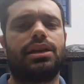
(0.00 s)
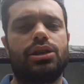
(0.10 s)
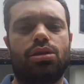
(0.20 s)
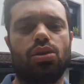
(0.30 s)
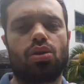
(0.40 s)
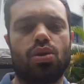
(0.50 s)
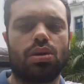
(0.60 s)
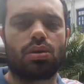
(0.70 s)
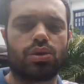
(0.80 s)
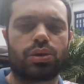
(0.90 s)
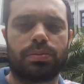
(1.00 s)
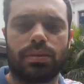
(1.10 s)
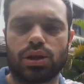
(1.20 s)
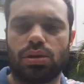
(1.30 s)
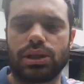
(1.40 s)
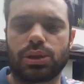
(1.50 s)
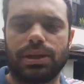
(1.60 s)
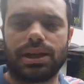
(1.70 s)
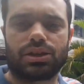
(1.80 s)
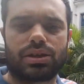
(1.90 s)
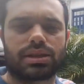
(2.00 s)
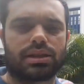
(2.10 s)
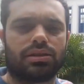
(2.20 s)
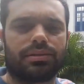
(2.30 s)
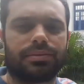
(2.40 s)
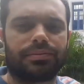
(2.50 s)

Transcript: caso aqui a gente colocou algumas umas plásticas aqui,